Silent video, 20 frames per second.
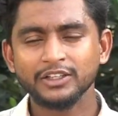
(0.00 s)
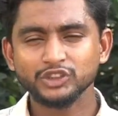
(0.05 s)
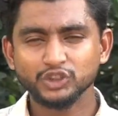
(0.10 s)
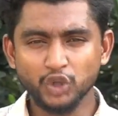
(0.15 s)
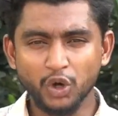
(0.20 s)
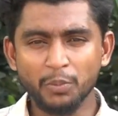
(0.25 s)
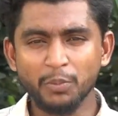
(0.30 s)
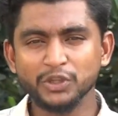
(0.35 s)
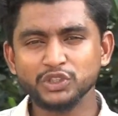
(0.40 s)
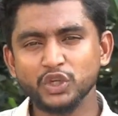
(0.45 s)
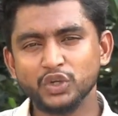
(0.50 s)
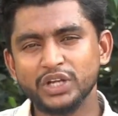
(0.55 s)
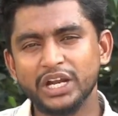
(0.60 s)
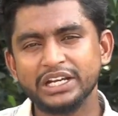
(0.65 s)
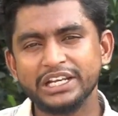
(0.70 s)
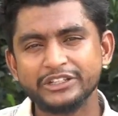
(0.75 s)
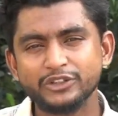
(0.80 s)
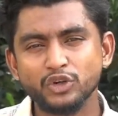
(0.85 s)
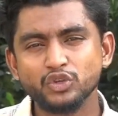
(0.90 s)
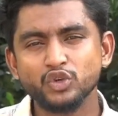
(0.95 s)
সৌম্য সরকার
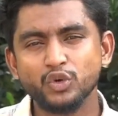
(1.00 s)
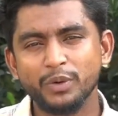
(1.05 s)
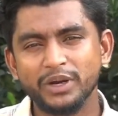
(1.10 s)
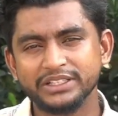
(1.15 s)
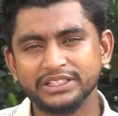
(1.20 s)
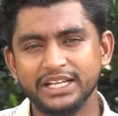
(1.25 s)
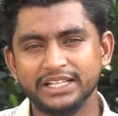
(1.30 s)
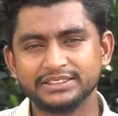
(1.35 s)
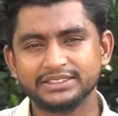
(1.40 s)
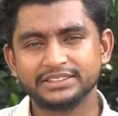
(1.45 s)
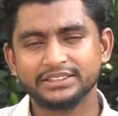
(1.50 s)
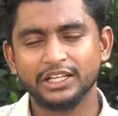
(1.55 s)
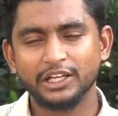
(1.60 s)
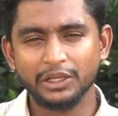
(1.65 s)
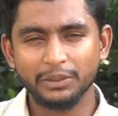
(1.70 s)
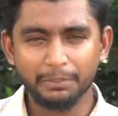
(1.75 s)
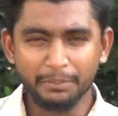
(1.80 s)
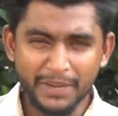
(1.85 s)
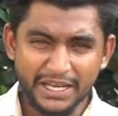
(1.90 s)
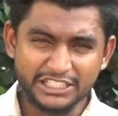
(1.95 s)
লিটন কুমার দাস
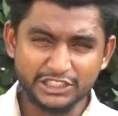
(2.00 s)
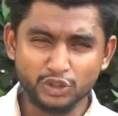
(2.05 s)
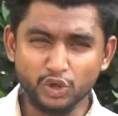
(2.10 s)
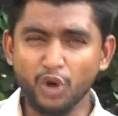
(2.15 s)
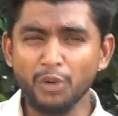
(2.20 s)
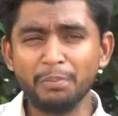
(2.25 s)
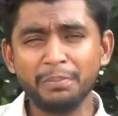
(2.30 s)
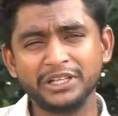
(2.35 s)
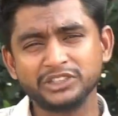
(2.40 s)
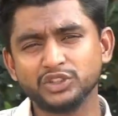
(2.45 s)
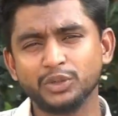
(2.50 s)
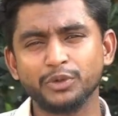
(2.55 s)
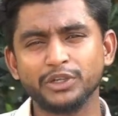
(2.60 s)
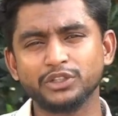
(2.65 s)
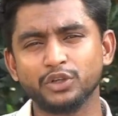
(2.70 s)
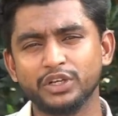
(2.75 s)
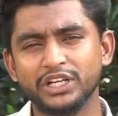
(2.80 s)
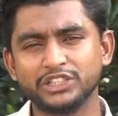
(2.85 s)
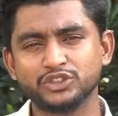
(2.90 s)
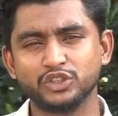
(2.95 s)
বেশ লম্বা সময়
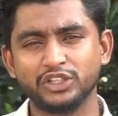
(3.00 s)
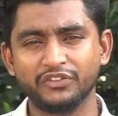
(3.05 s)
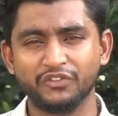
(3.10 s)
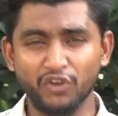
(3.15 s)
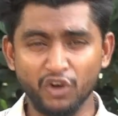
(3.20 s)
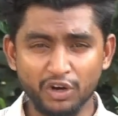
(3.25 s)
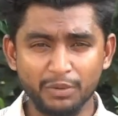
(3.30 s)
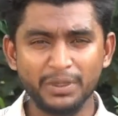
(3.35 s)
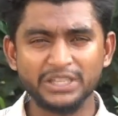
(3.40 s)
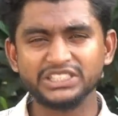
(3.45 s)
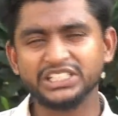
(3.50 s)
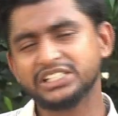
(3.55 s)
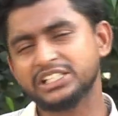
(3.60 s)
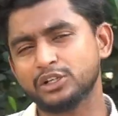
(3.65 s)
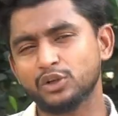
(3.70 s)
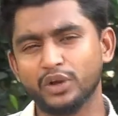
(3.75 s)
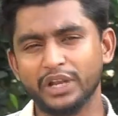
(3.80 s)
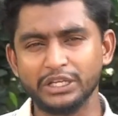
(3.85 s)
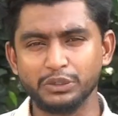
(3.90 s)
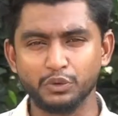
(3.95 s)
ধরে আসলে ফর্মের সাথে
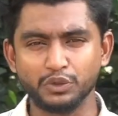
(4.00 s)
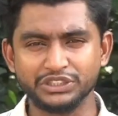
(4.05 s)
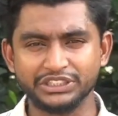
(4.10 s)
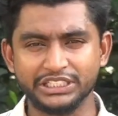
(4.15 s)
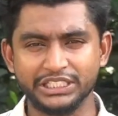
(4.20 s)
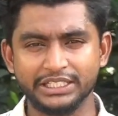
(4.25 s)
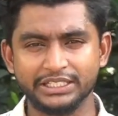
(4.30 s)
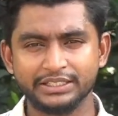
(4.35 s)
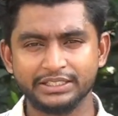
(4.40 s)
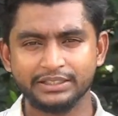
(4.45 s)
লড়াই করছেন